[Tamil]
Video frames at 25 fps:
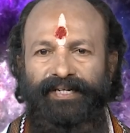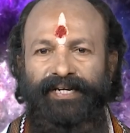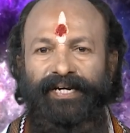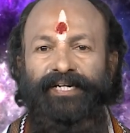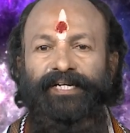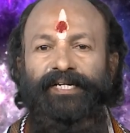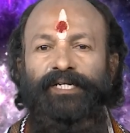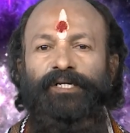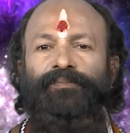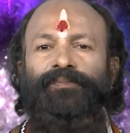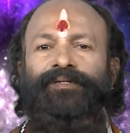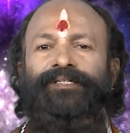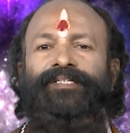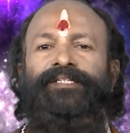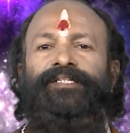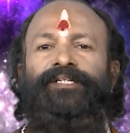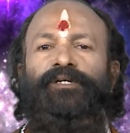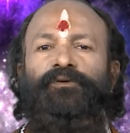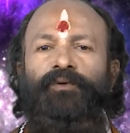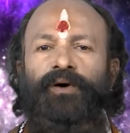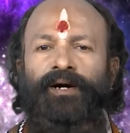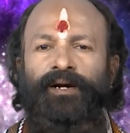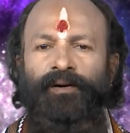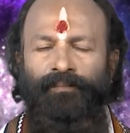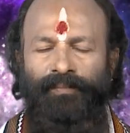ஏற்றுமதி
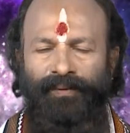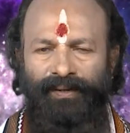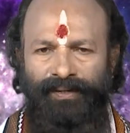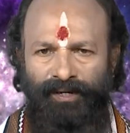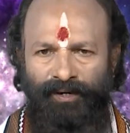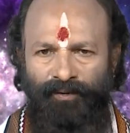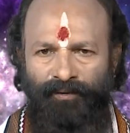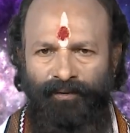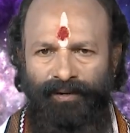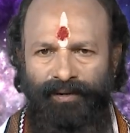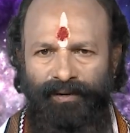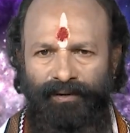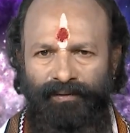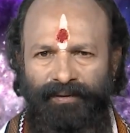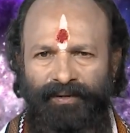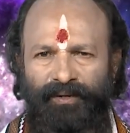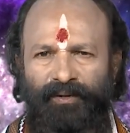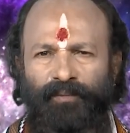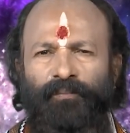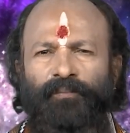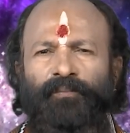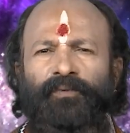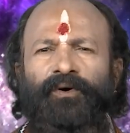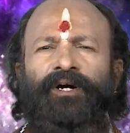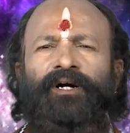நிர்வாணம் பண்ணுறவங்க
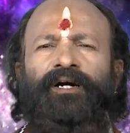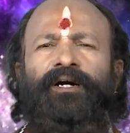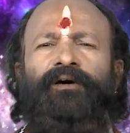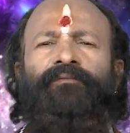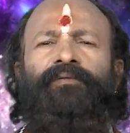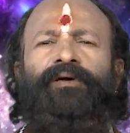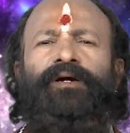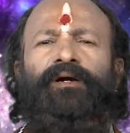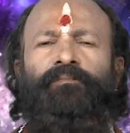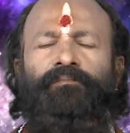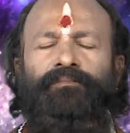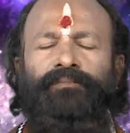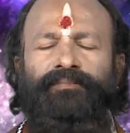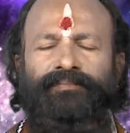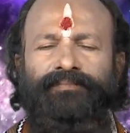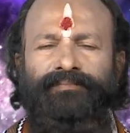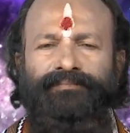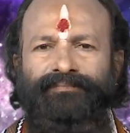ரொம்ப கவனம்